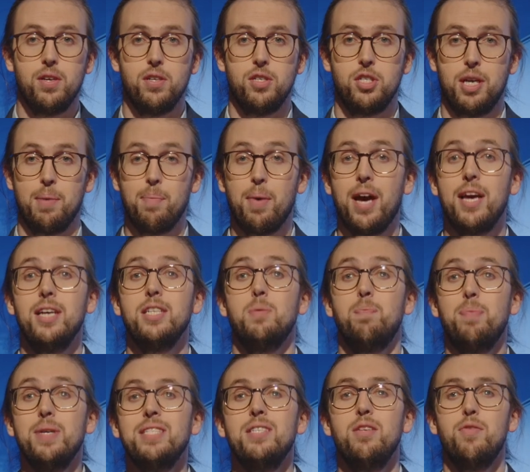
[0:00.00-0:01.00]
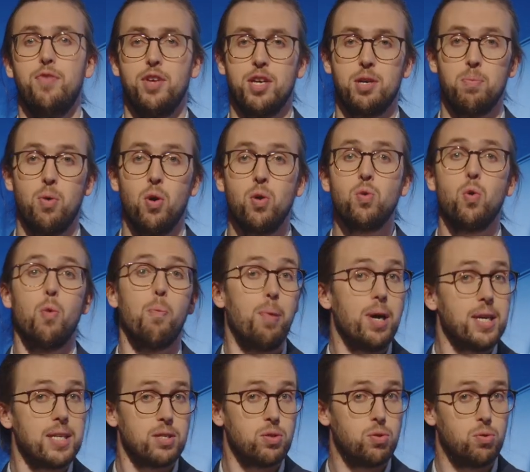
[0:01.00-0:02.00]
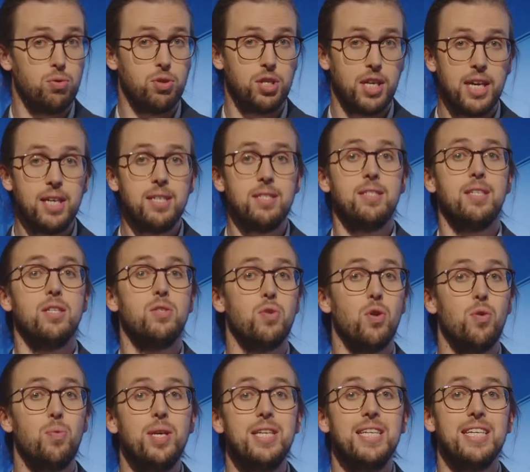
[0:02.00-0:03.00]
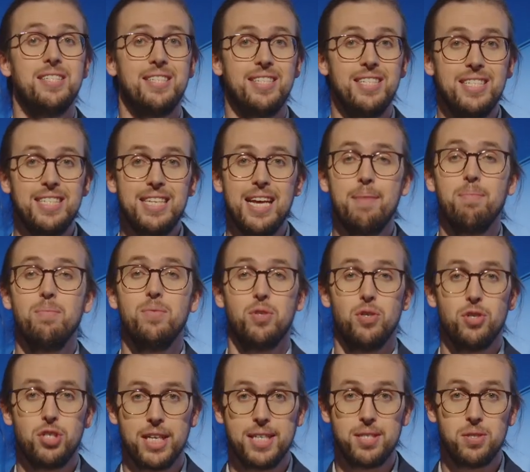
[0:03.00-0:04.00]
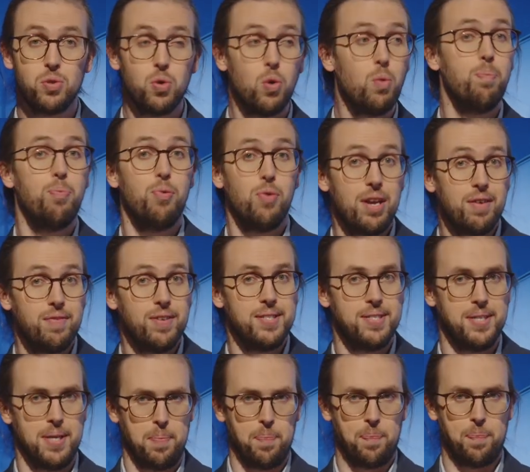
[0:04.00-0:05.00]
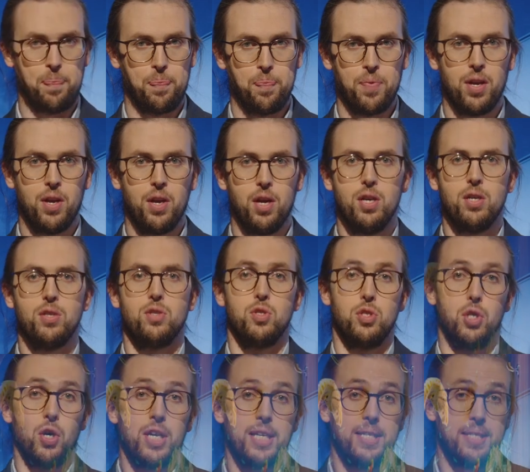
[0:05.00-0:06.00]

j'aimerais spécifiquement qu'on parle d'un sujet, c'est celui des systèmes de chasse d'eau pour les WC. Dans les